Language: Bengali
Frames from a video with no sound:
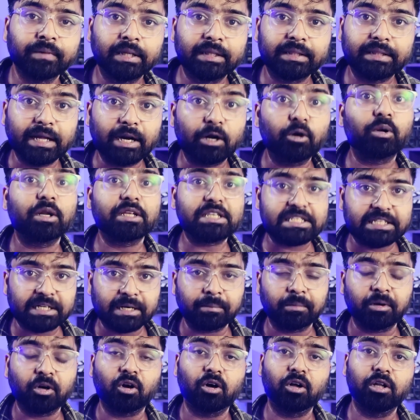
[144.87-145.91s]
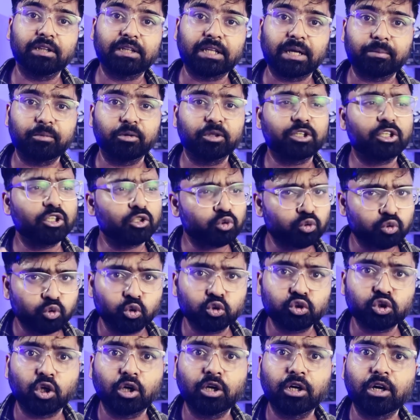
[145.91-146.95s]
তেরোটা সিনেমা হল তার মধ্যে
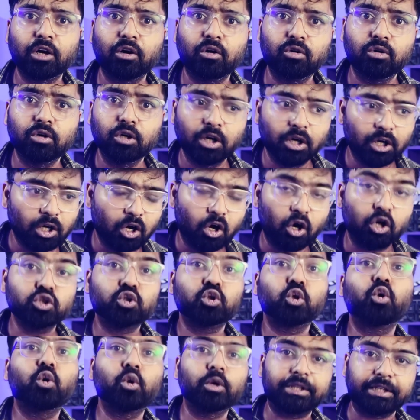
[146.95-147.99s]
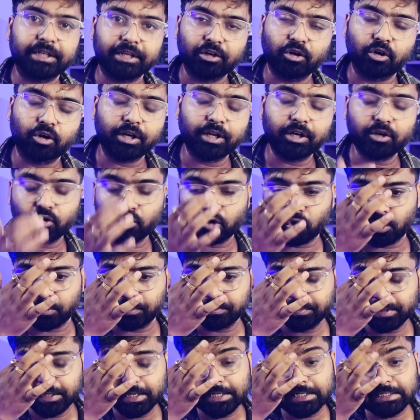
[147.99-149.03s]
সুসংখ্যাও অযোগ্যর থেকে অনেক কম
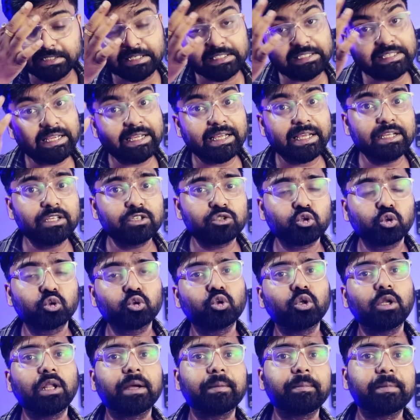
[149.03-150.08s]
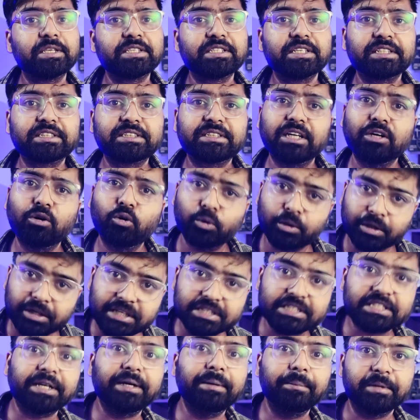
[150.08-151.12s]
সেই জায়গায় চোদ্দ লাখ বিজনেসটাও
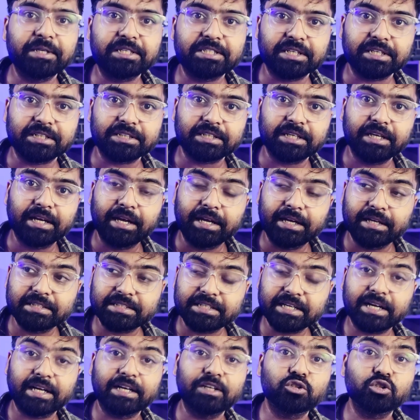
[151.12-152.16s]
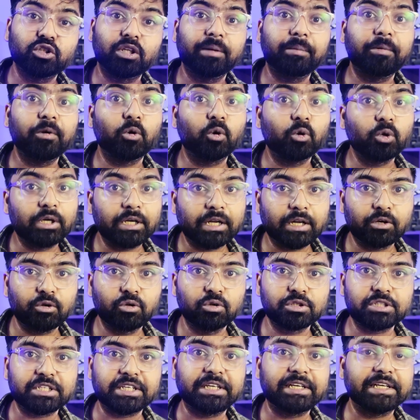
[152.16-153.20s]
ডিসেন্ট বিজনেস যেখানে যদি আমি অন্যান্য
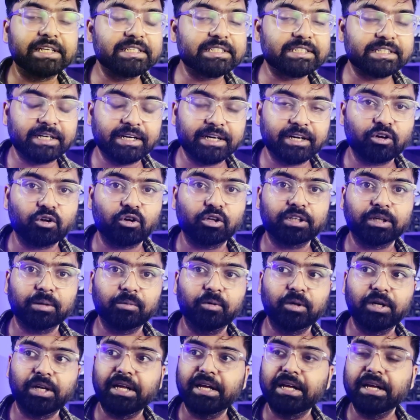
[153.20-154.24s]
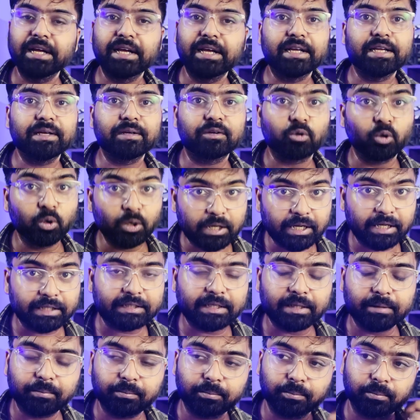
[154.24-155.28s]
সিঙ্গেল স্ক্রিনের কথা বলি
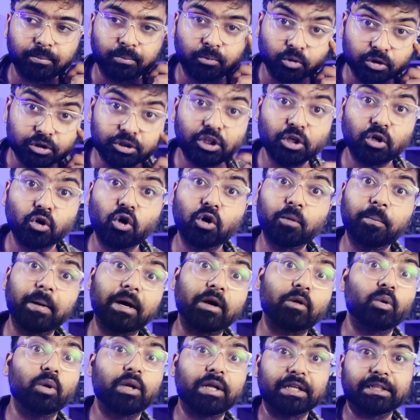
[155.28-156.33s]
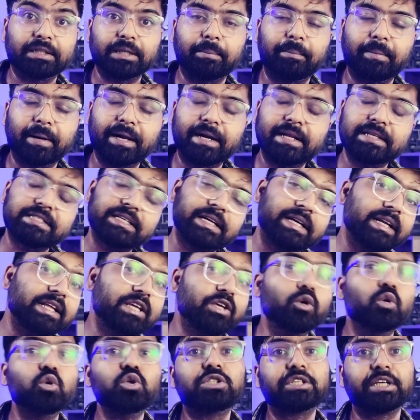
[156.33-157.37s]
কলকাতার মধ্যে হোক বা কলকাতার বাইরে সেখানে
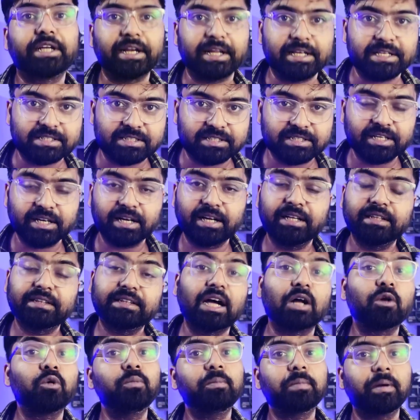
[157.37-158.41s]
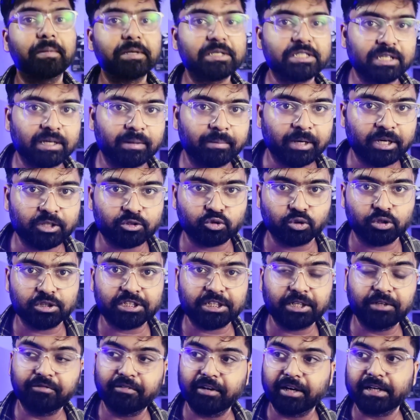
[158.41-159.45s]
হিউজ ক্রেজ সেখানে দারুণভাবে সিনেমাটা চলছে
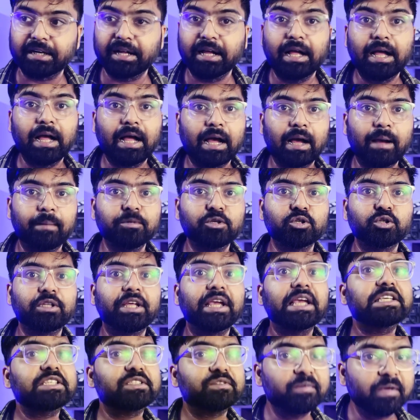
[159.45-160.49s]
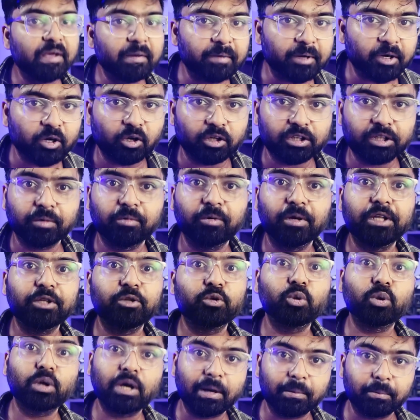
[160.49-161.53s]
ইনফ্যাক্ট আমি যদি এসবিএফ এর কথা বলি
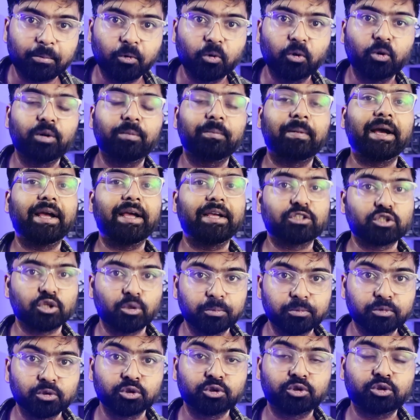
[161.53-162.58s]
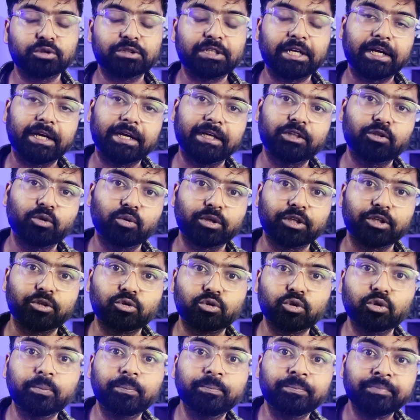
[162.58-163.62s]
দুর্গাপুর বা এই সমস্ত জায়গাতেও
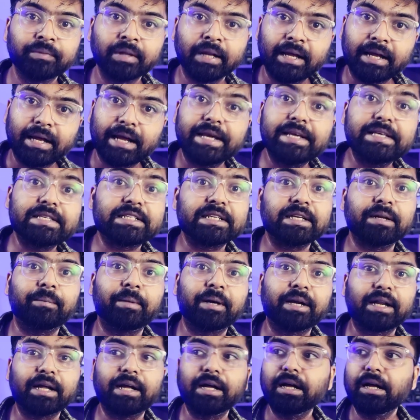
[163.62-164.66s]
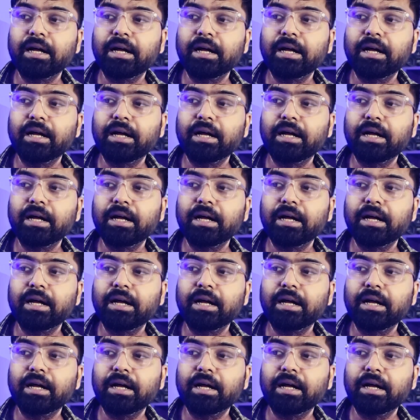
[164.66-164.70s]
কিন্তু এই সিনেমাটা